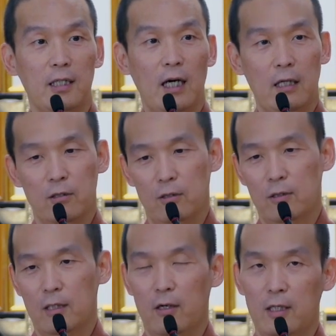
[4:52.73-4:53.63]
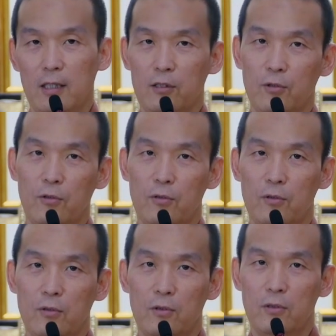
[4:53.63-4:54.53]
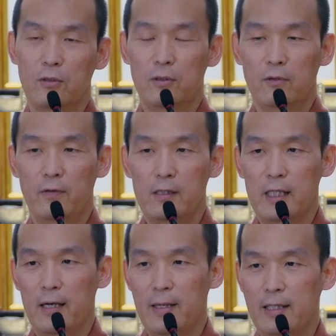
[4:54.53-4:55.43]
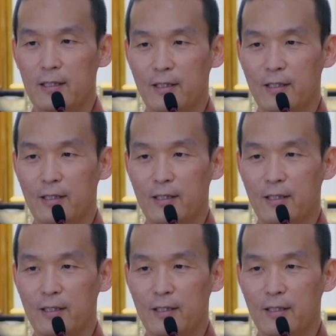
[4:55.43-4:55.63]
啊，那时候就想啊，那就放假嘛，